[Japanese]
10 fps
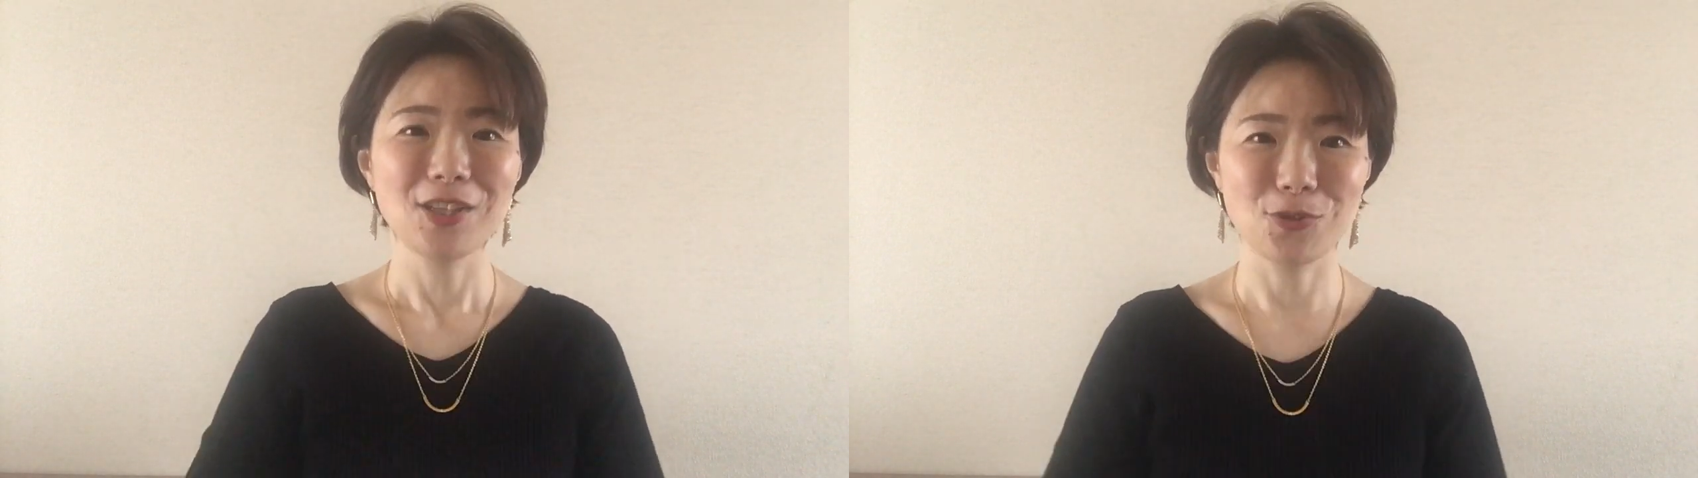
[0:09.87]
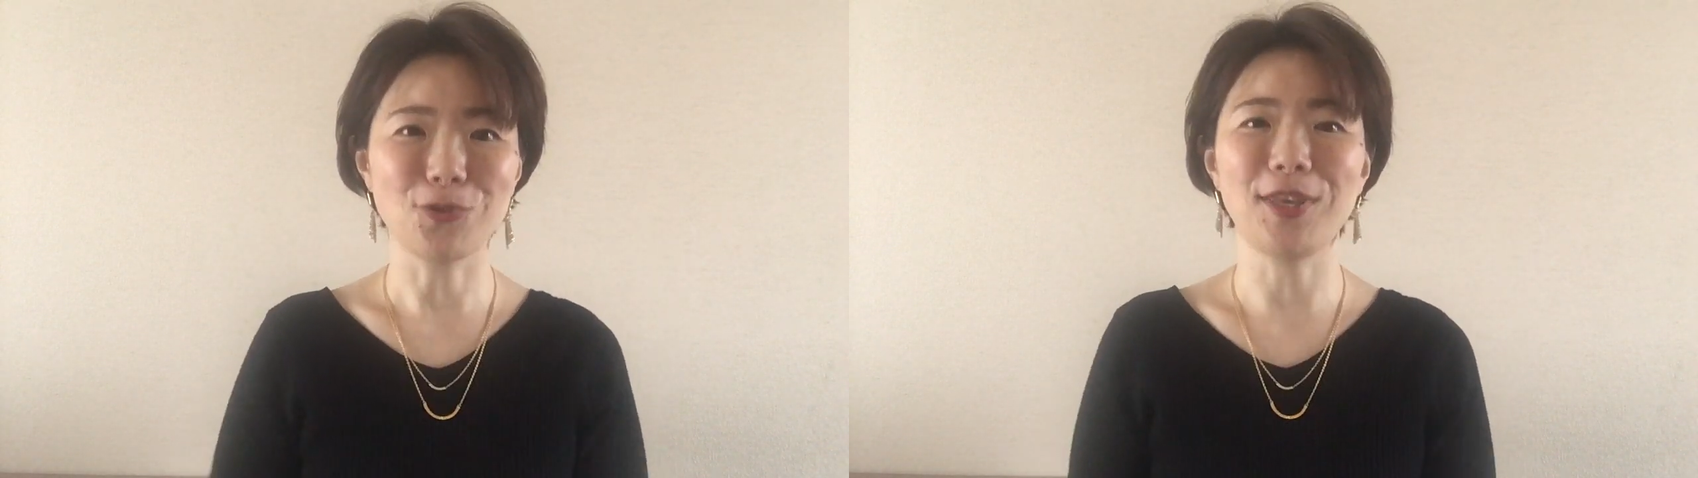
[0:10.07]

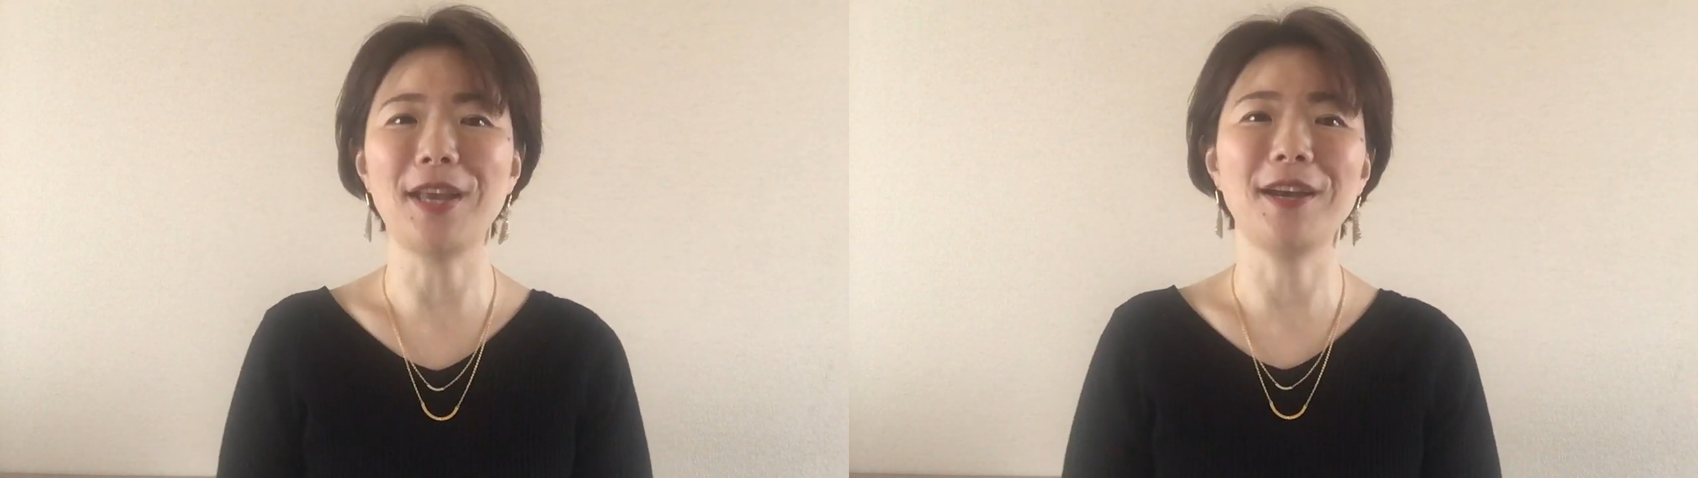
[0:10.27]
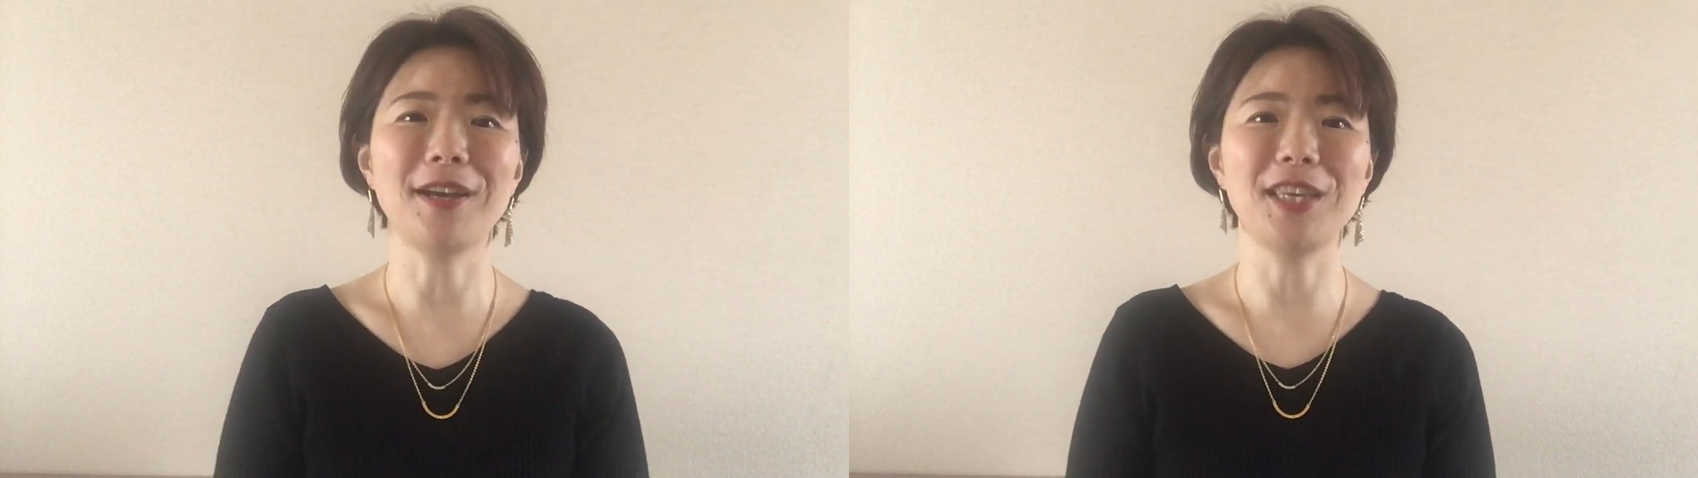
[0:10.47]
その
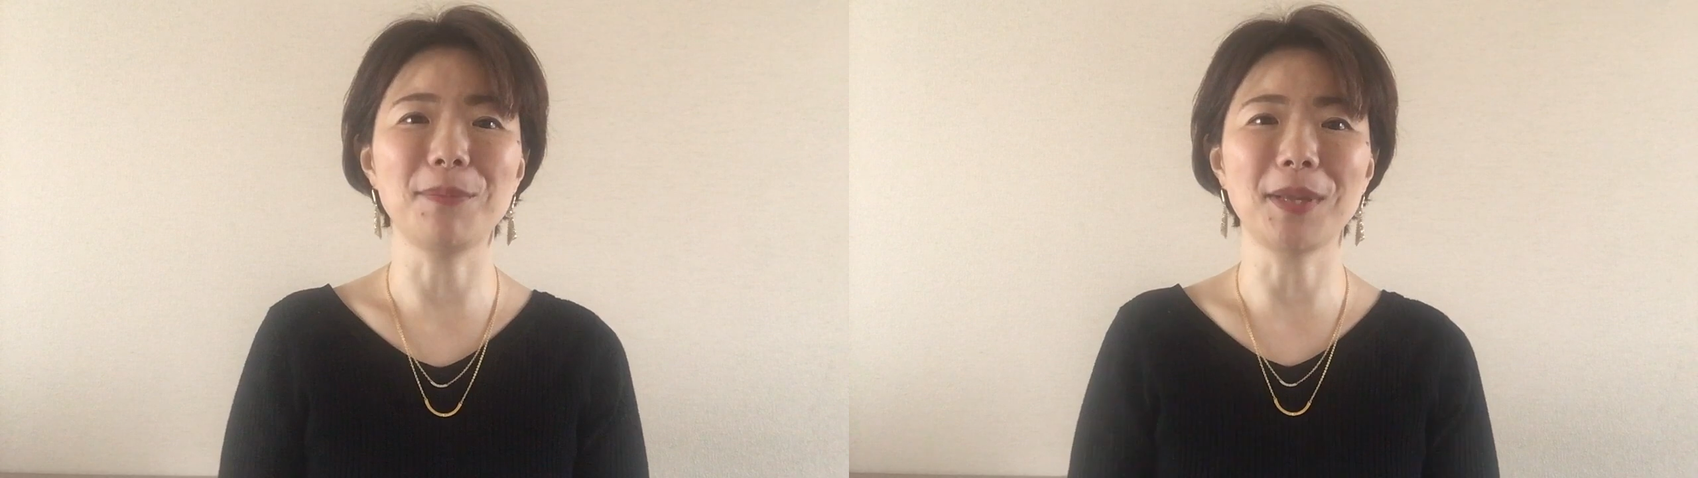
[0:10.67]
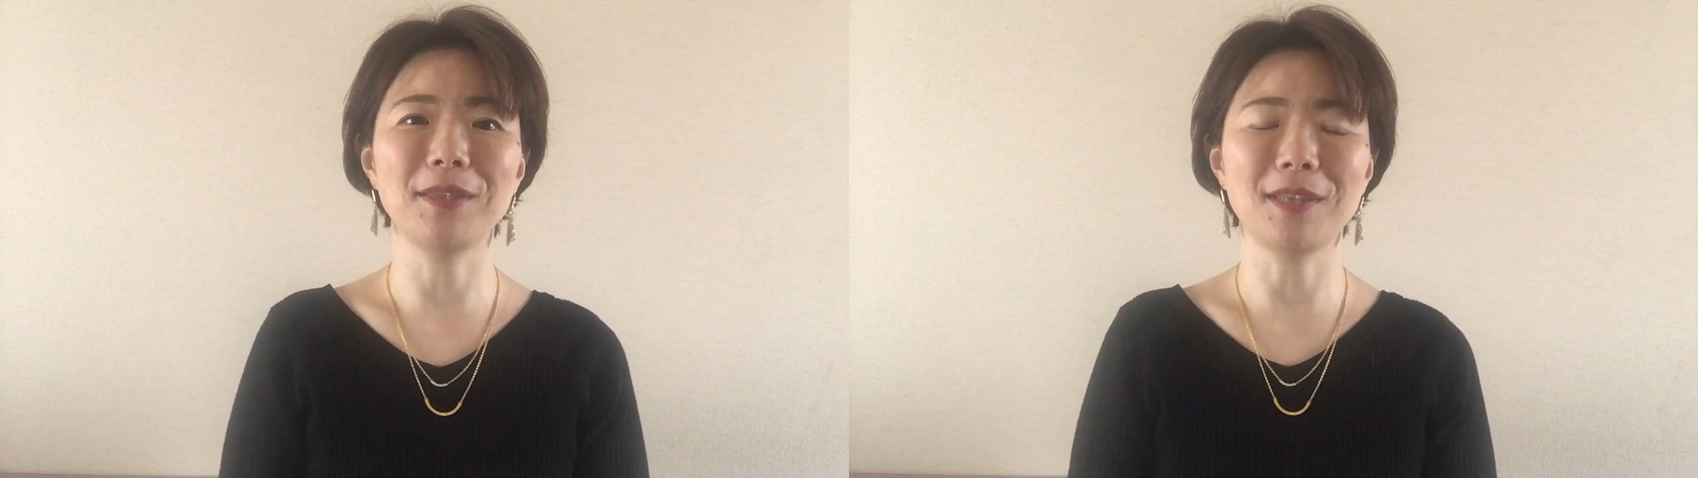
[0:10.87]
結果
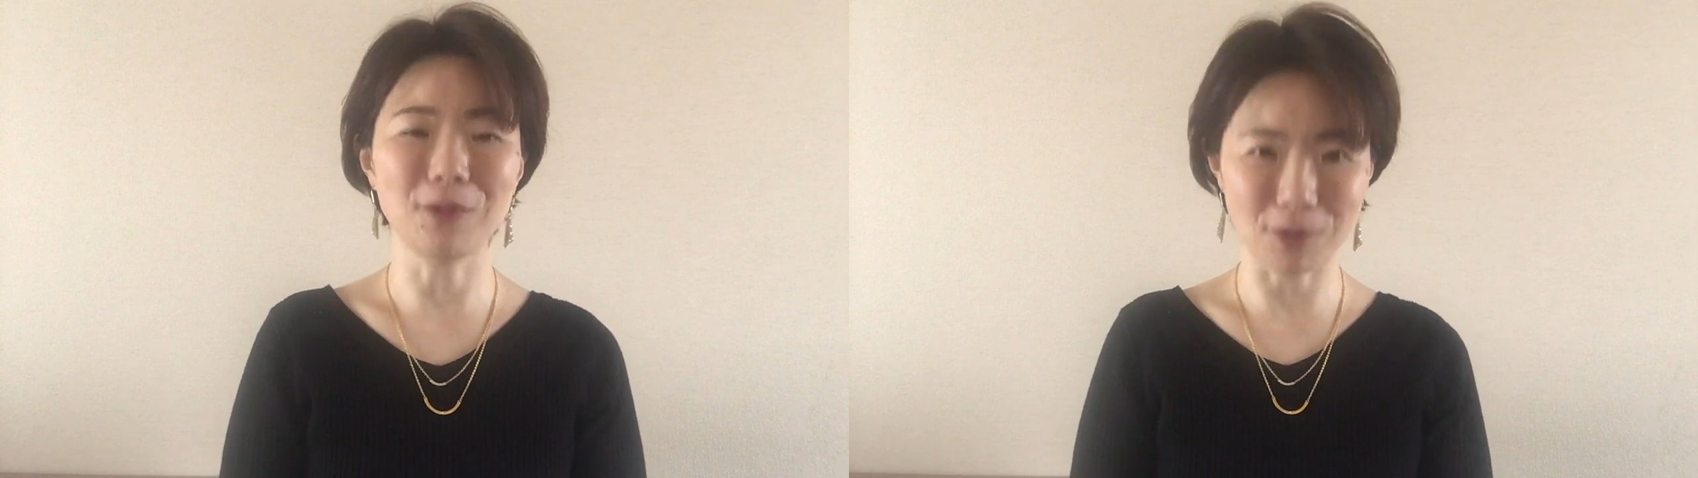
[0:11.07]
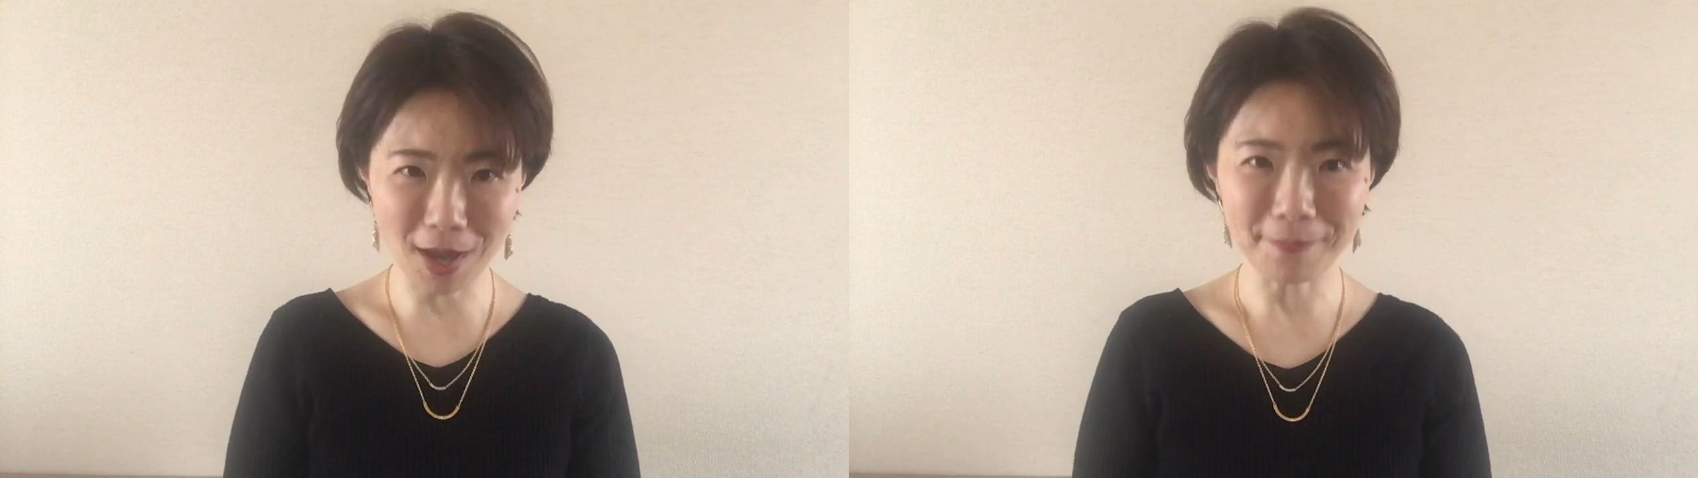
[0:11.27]
決まった
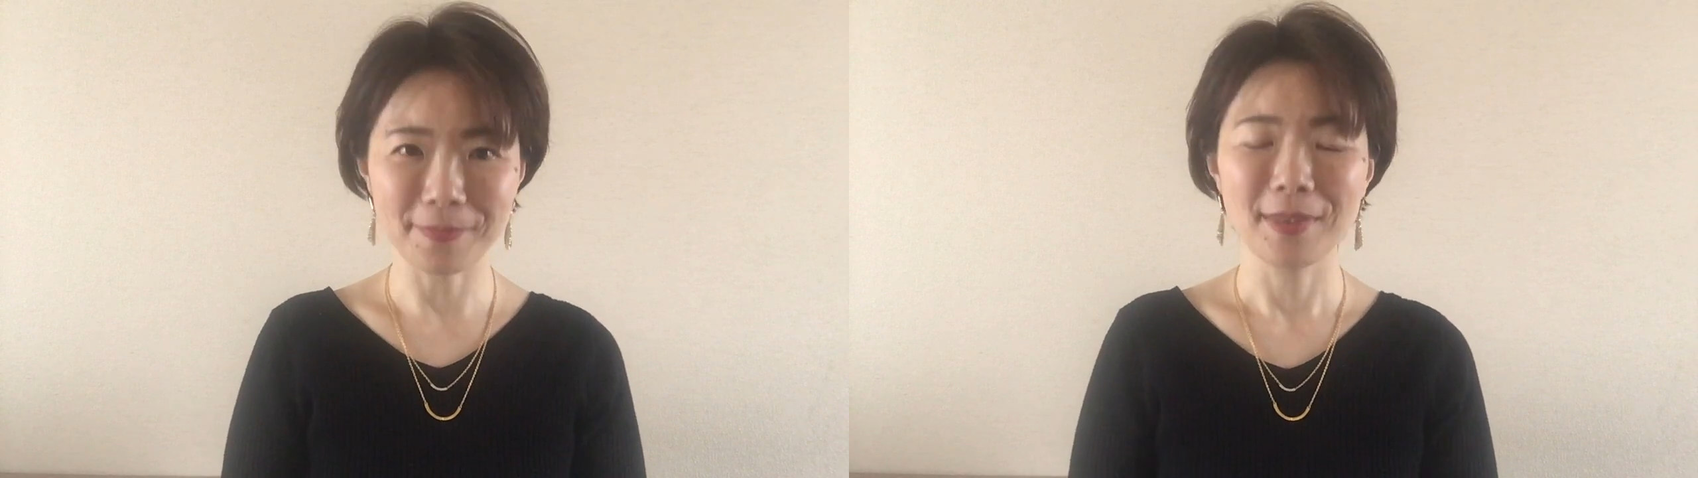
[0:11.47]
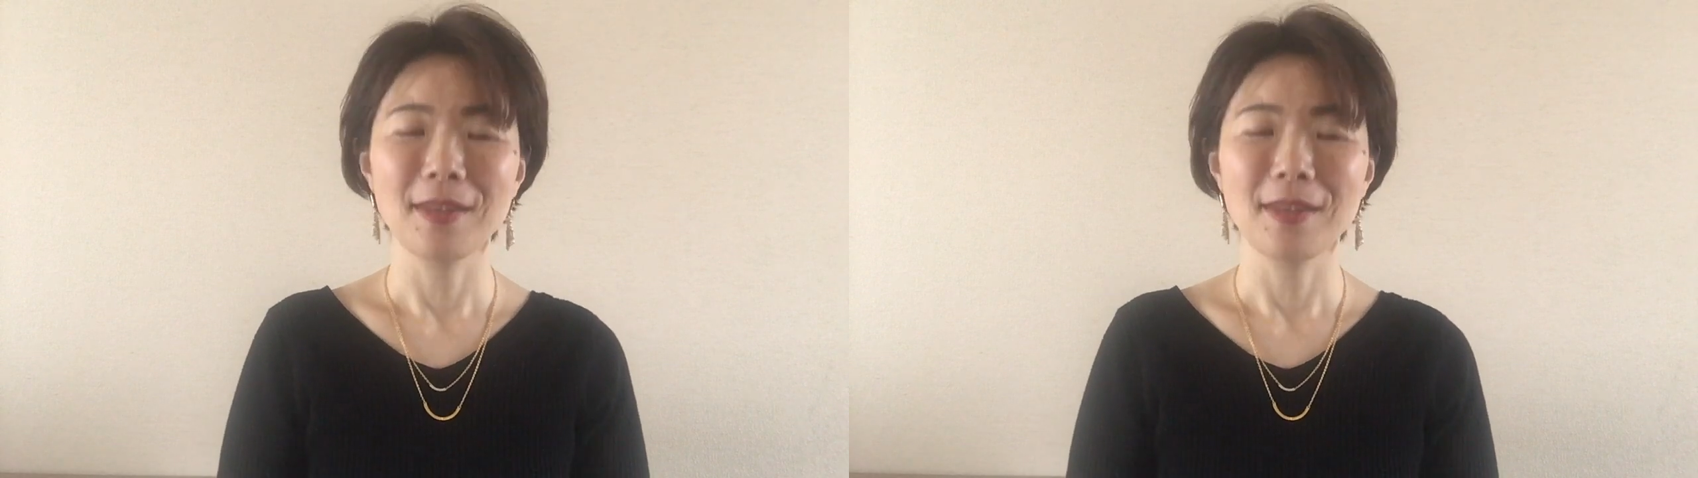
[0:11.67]
のが